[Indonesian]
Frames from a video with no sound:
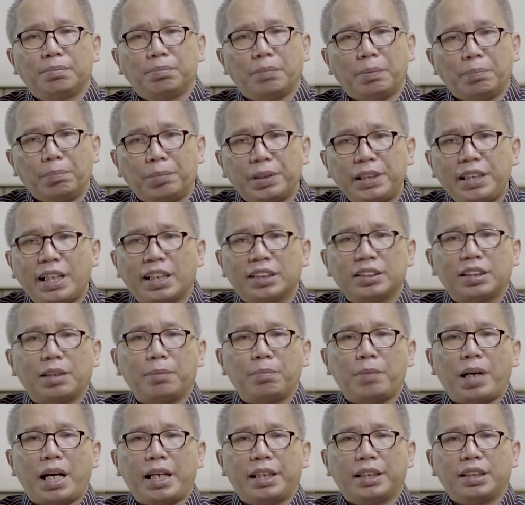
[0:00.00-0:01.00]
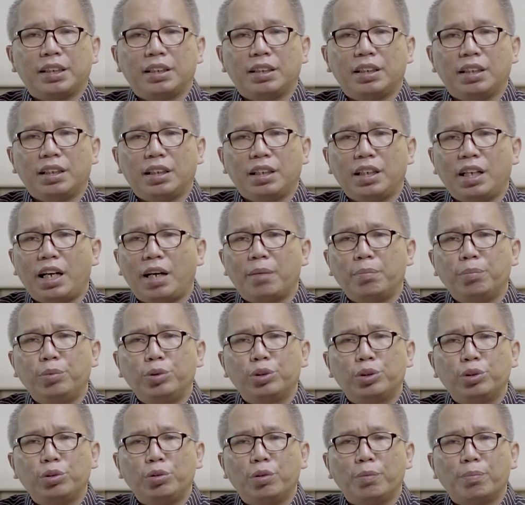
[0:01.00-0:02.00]
Memberi yang terbaik nggak
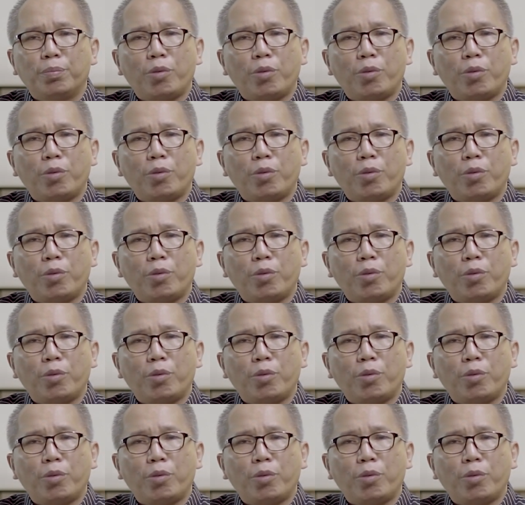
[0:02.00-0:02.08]
butuh